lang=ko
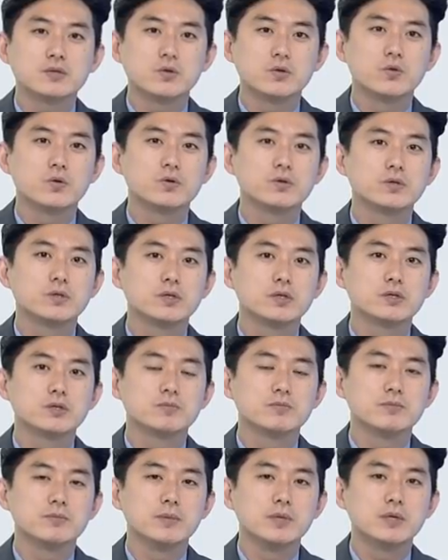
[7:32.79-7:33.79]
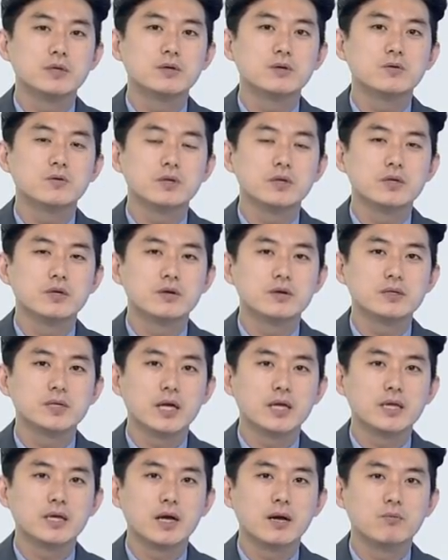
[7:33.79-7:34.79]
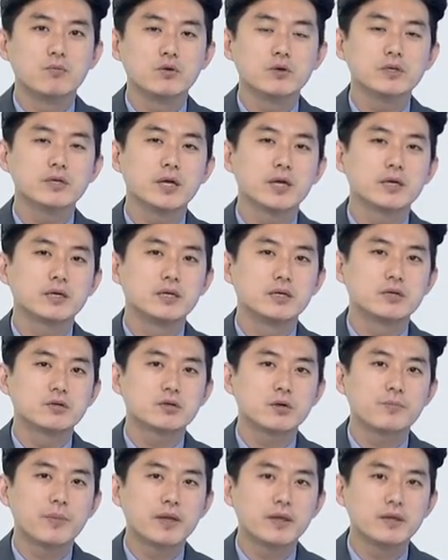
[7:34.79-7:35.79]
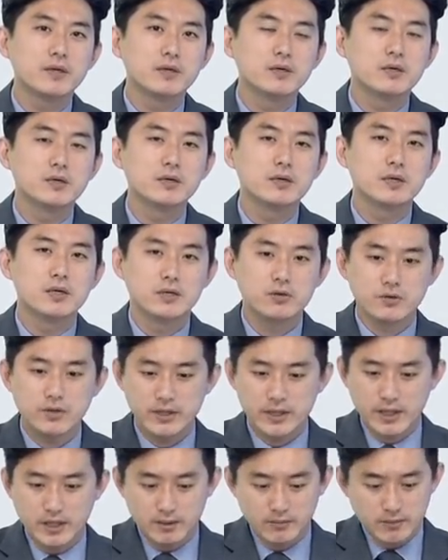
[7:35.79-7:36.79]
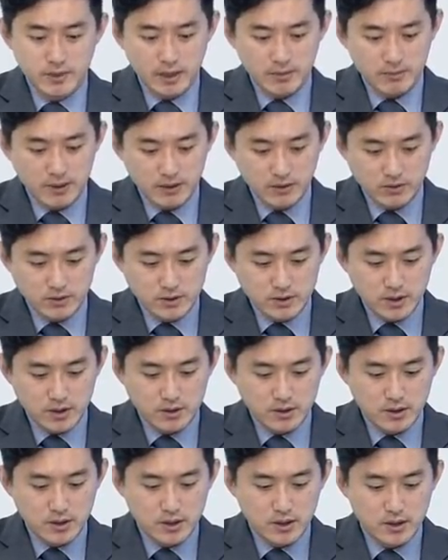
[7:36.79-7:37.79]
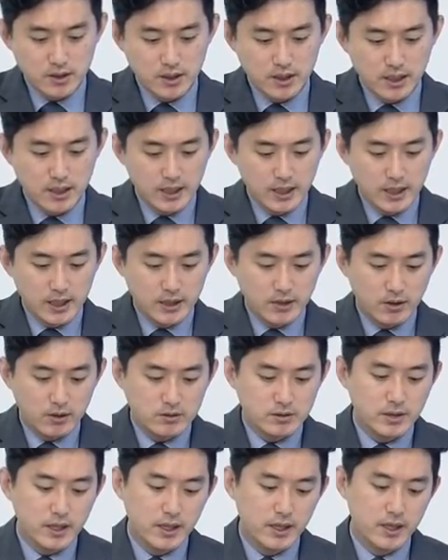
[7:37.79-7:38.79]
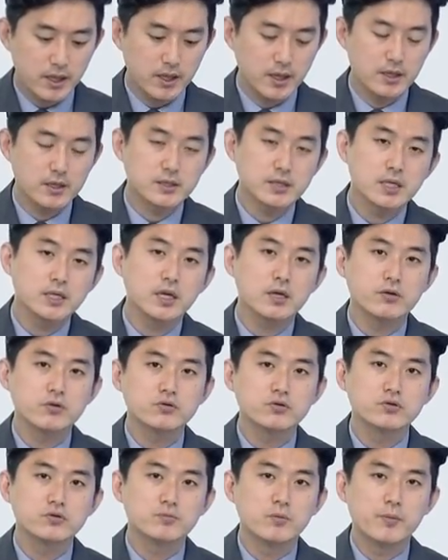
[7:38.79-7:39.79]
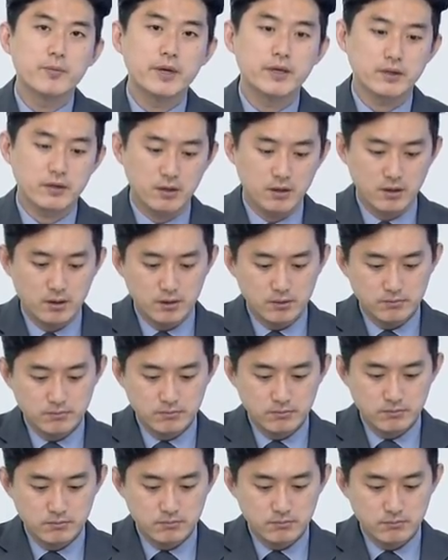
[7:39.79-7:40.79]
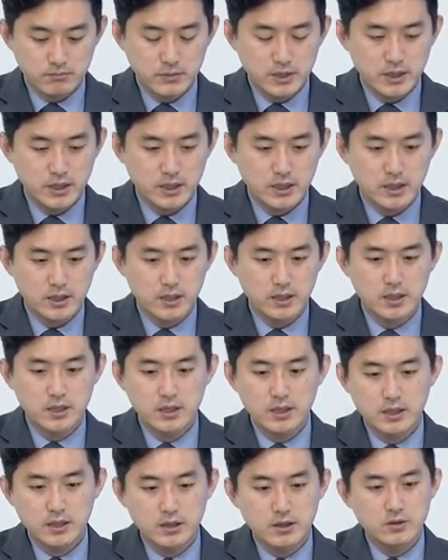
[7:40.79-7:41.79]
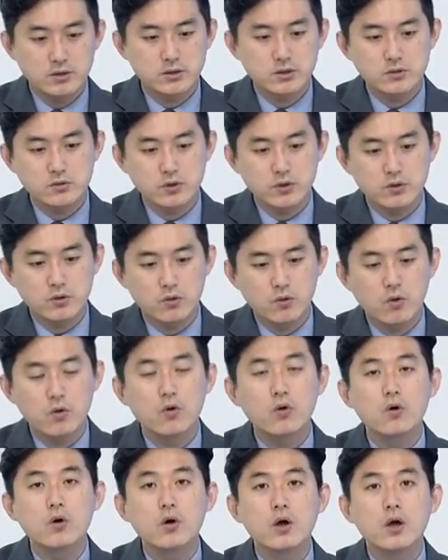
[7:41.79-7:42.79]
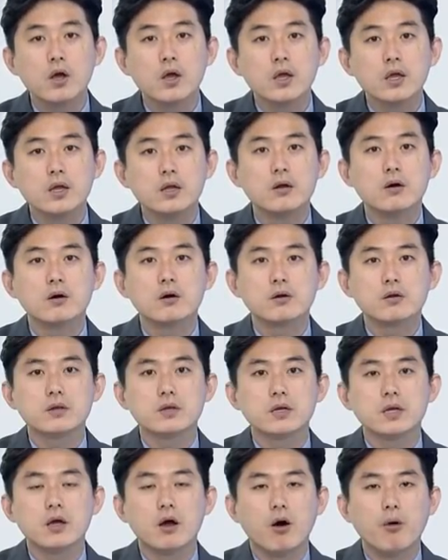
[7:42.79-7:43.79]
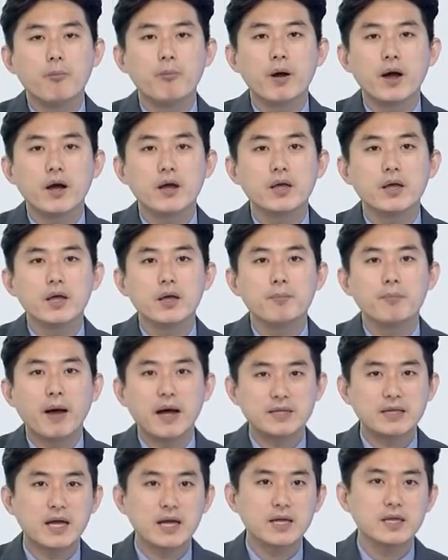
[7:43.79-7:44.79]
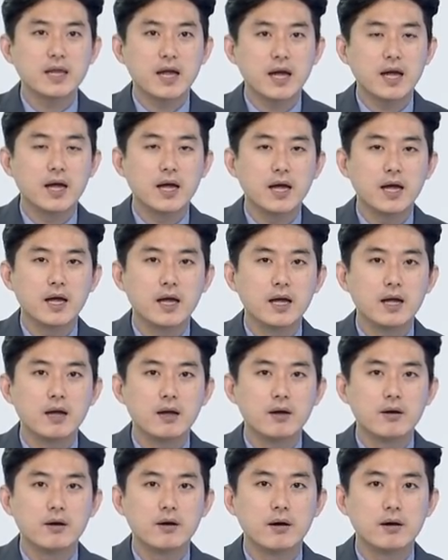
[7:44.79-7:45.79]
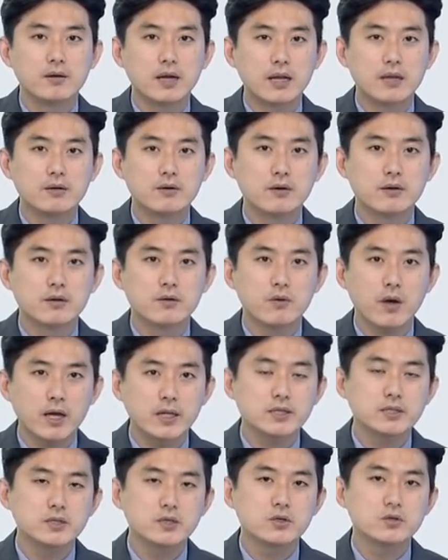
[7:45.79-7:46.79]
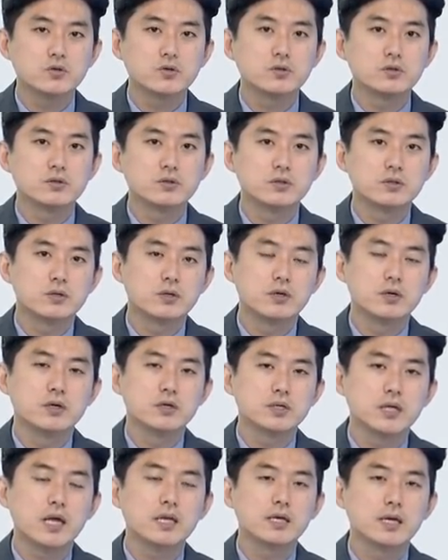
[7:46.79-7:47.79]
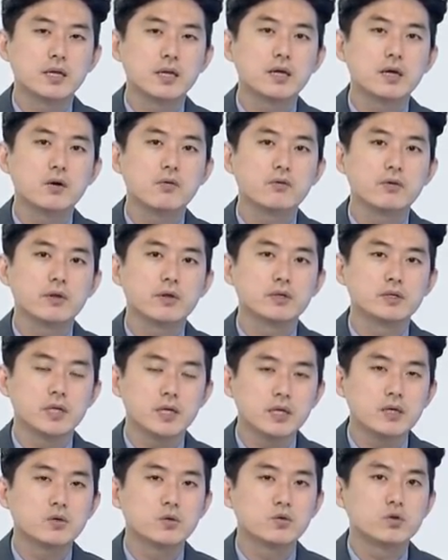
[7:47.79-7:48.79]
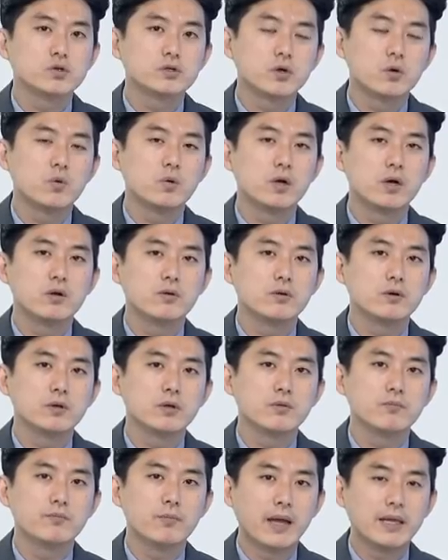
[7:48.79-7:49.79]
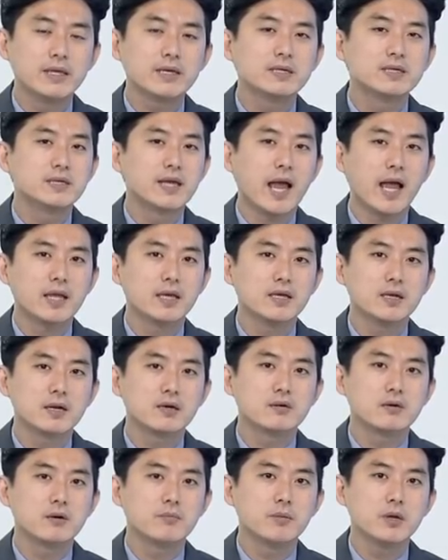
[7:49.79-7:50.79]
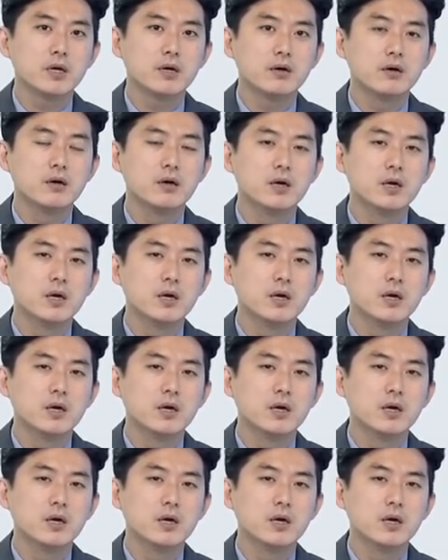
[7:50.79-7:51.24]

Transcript: 조선주를 좀 이끌고 있는 것이 아닌가. 물론 이게 기술적 반등일 수도 있겠습니다만 어찌되었든 역대 최대 수주 모멘텀이 이어지고 있고 이러한 것들이 업황의 바닥이다라는 어, 것을 확인시켜 준 것이 아닌가 생각하고 있어요. 최근에 조선주가 올라오는 것은. 만약 그게 아니라 그러면